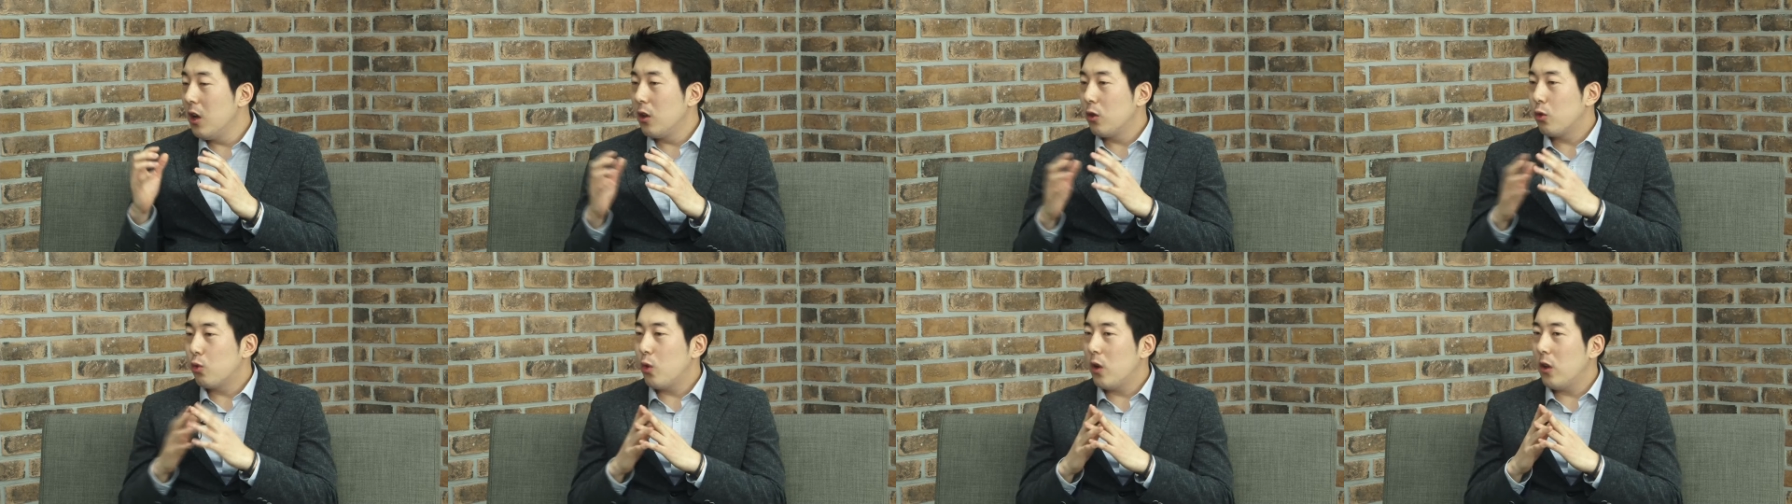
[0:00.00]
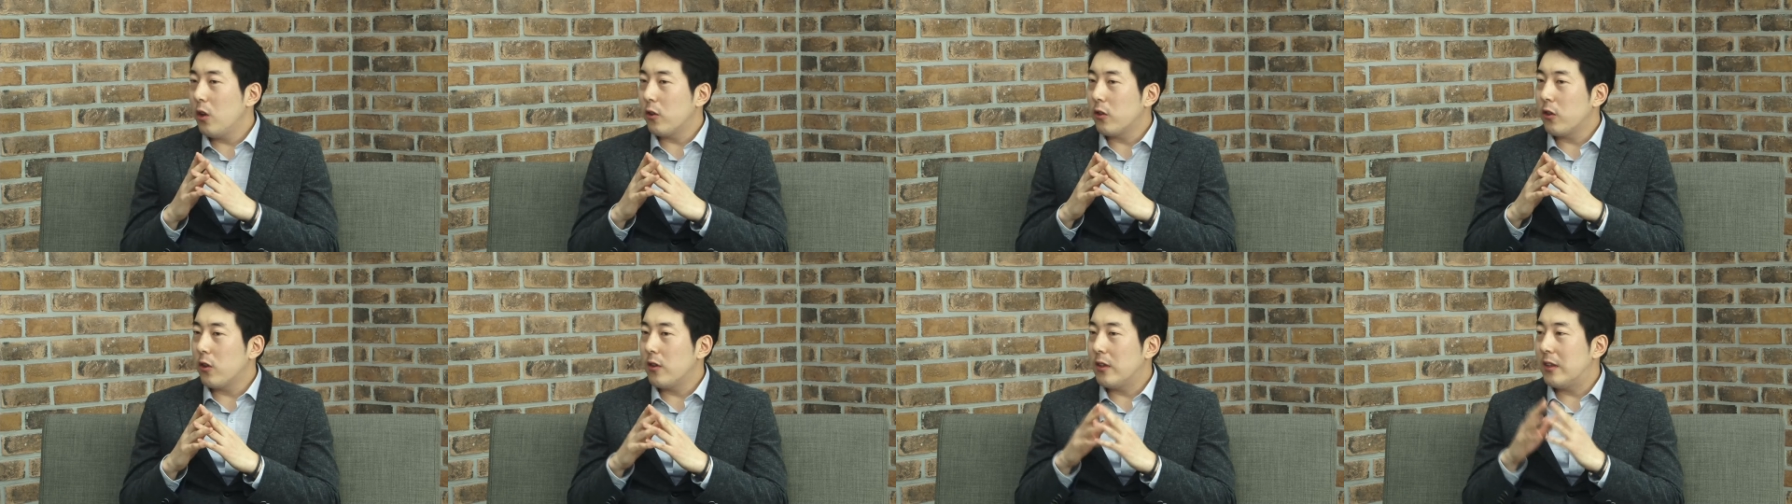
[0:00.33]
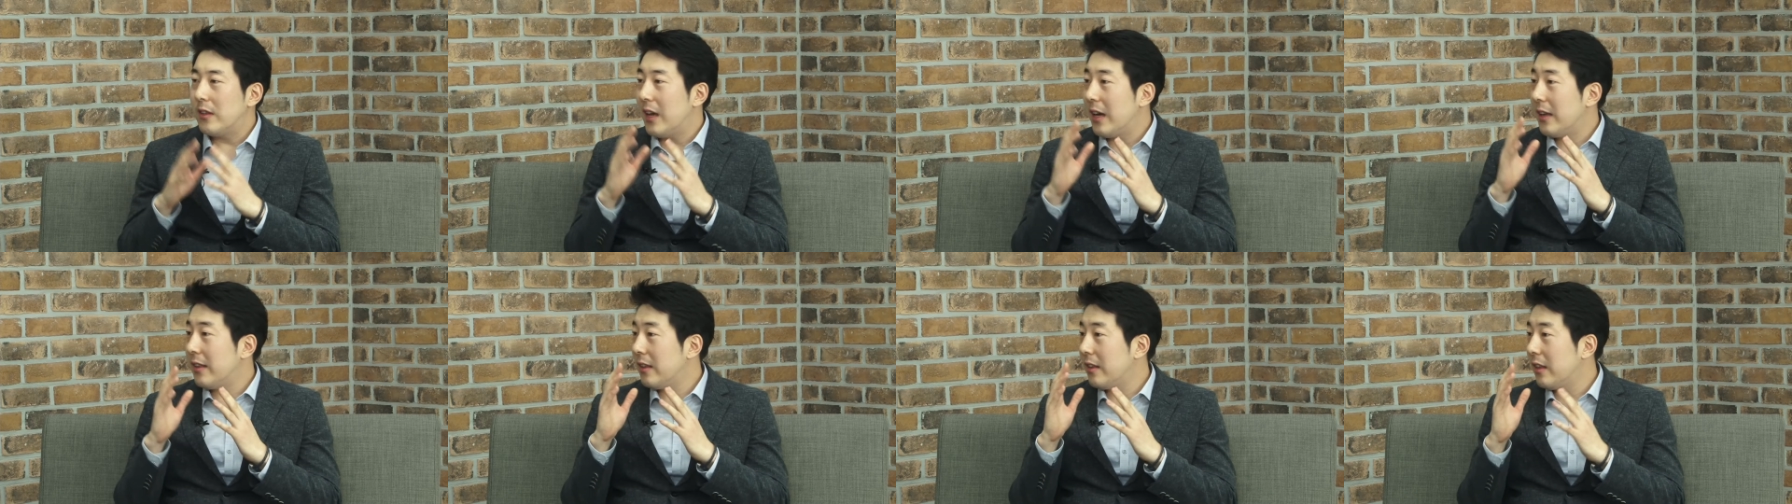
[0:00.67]
또한 어떤
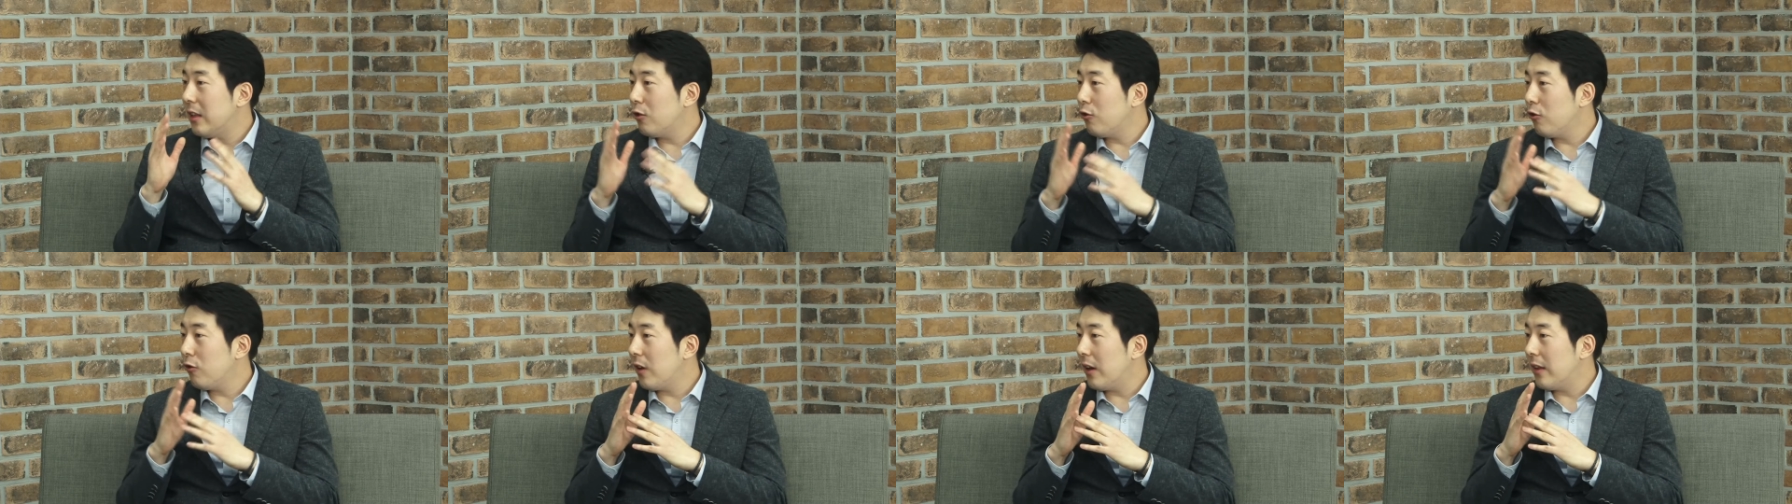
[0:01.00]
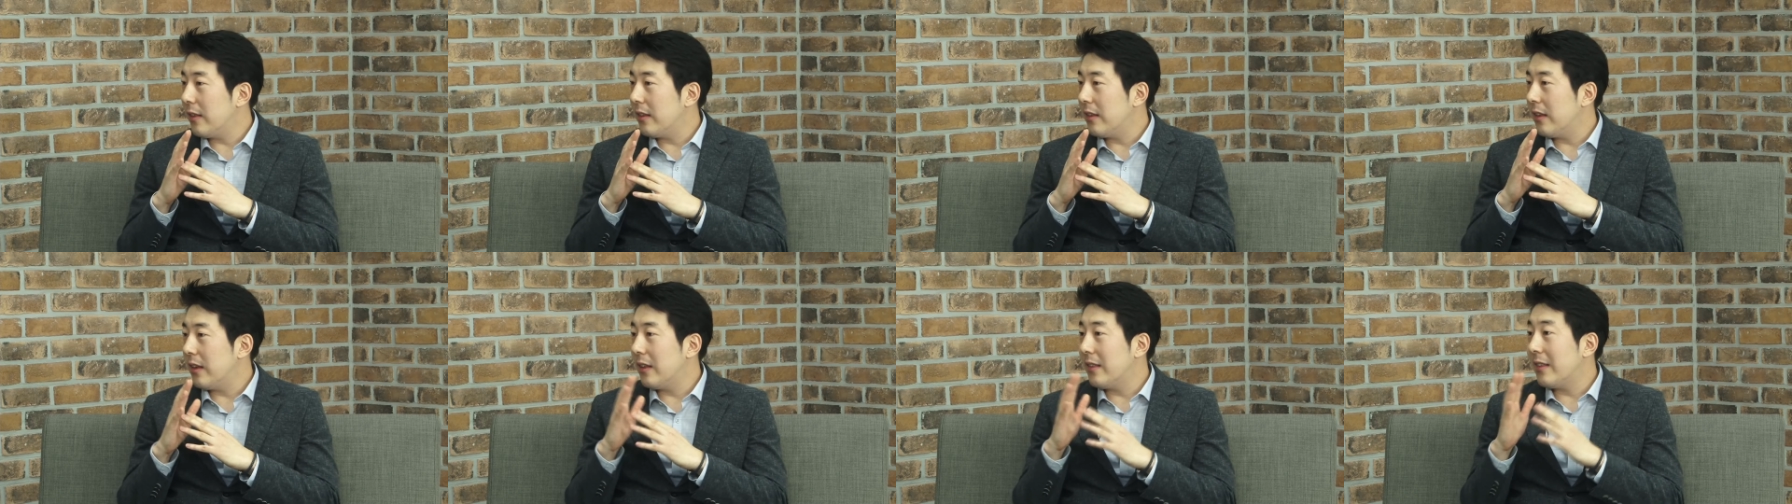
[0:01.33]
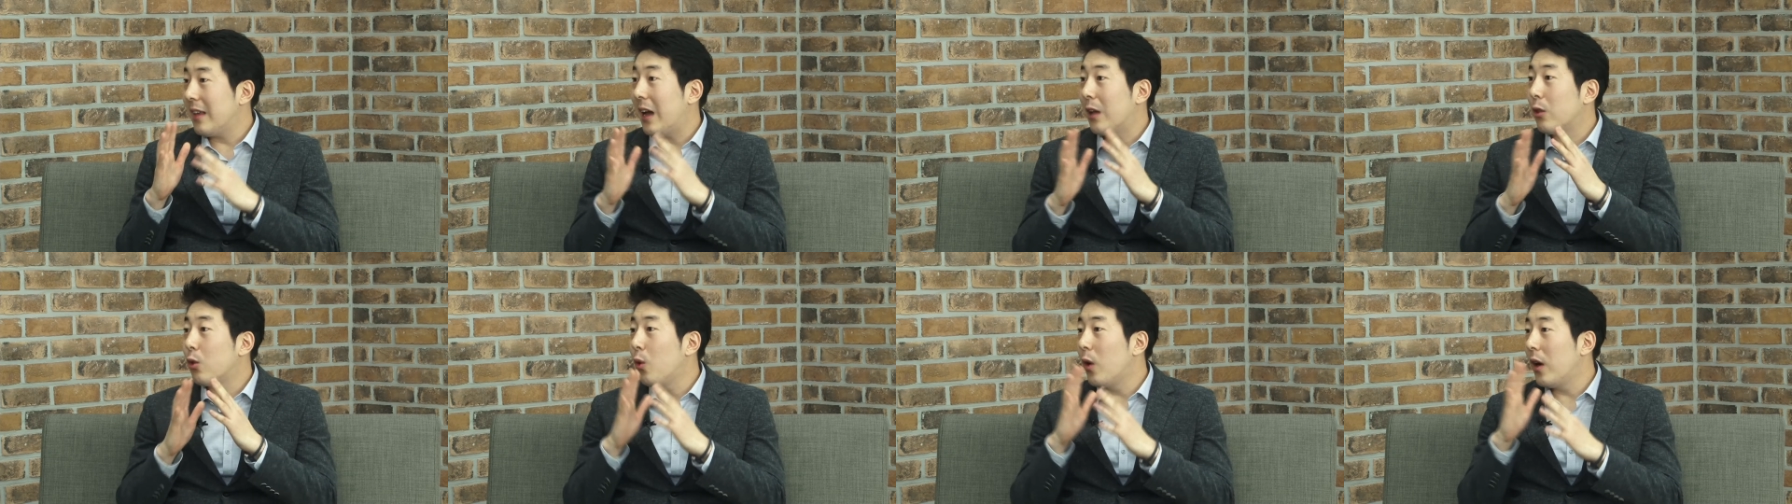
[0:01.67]
CI/CD 툴 같이
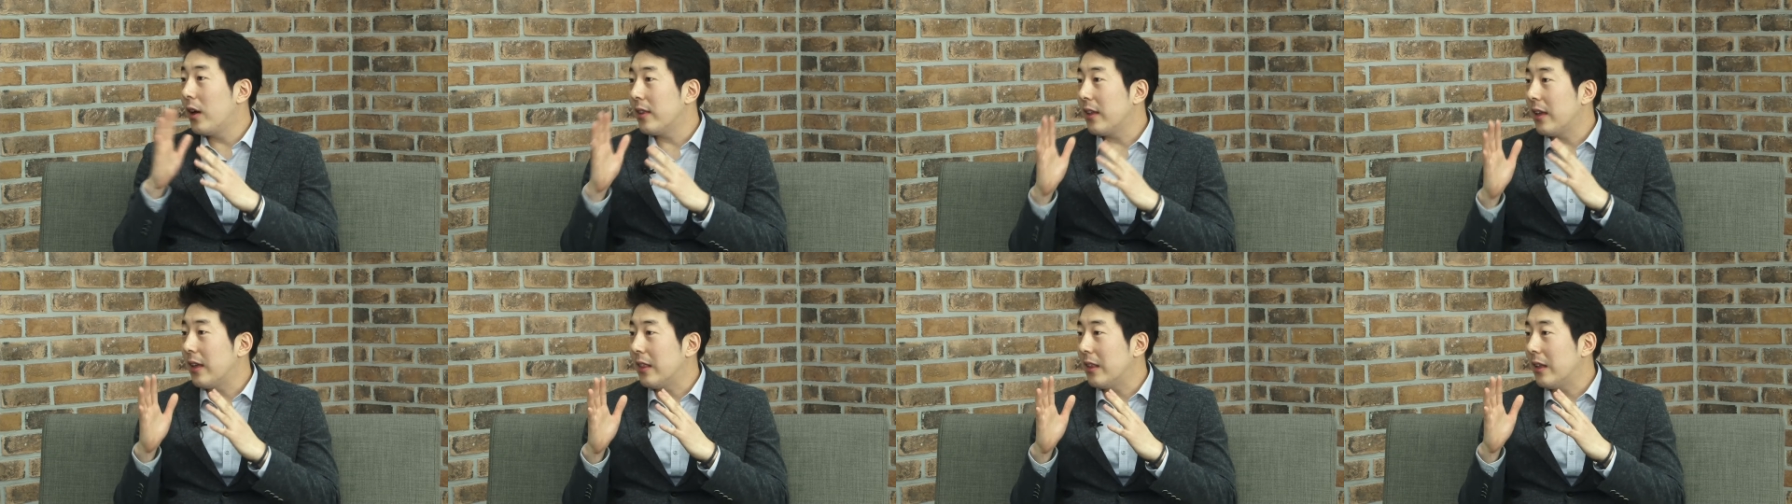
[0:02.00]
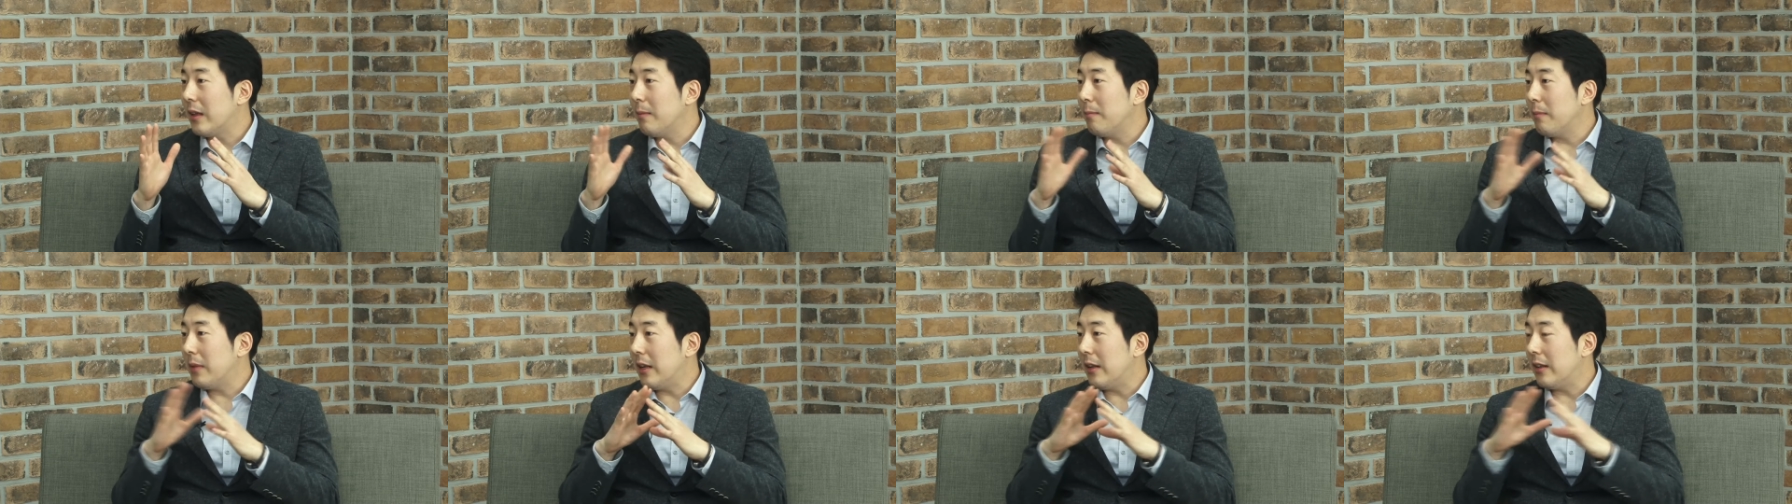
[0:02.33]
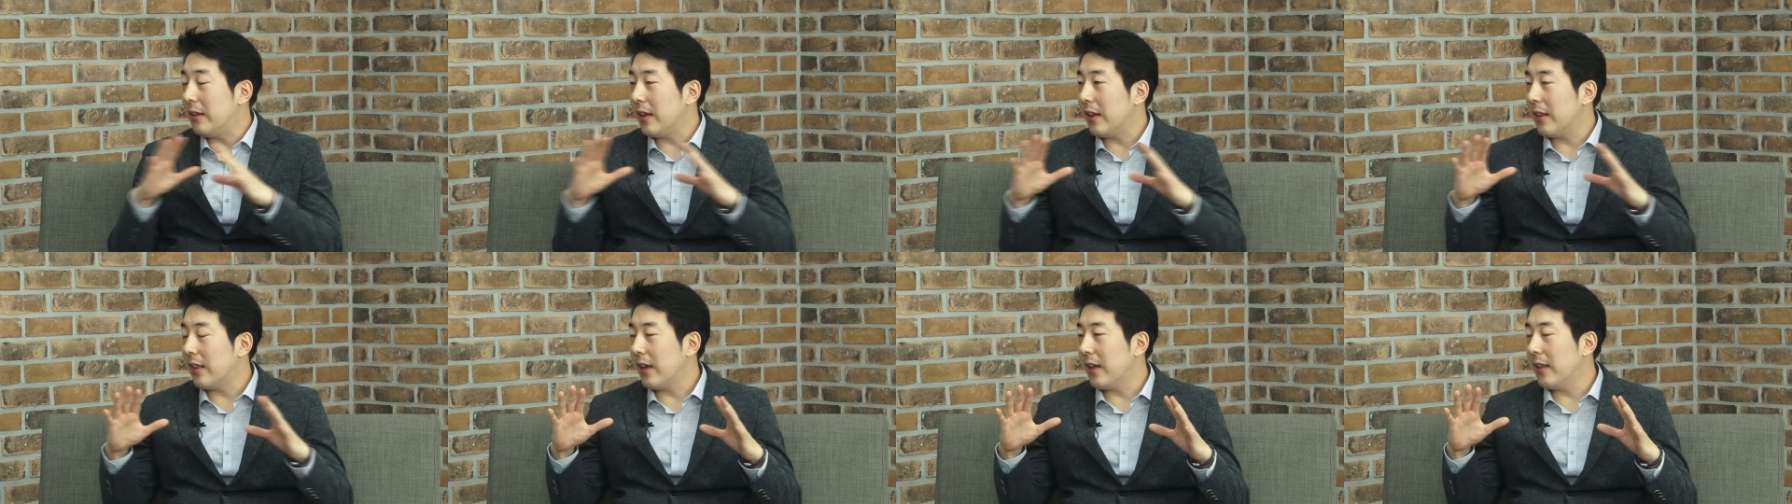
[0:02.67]
자동화돼 있는
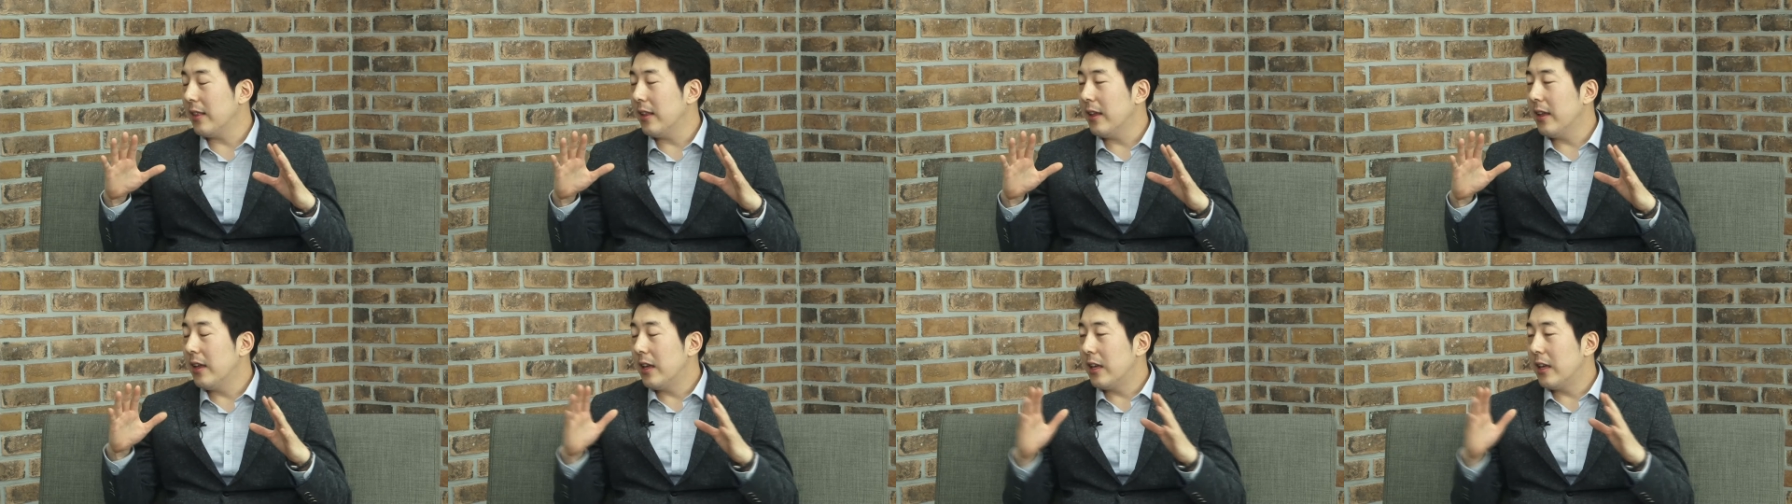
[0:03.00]
빌드에 대한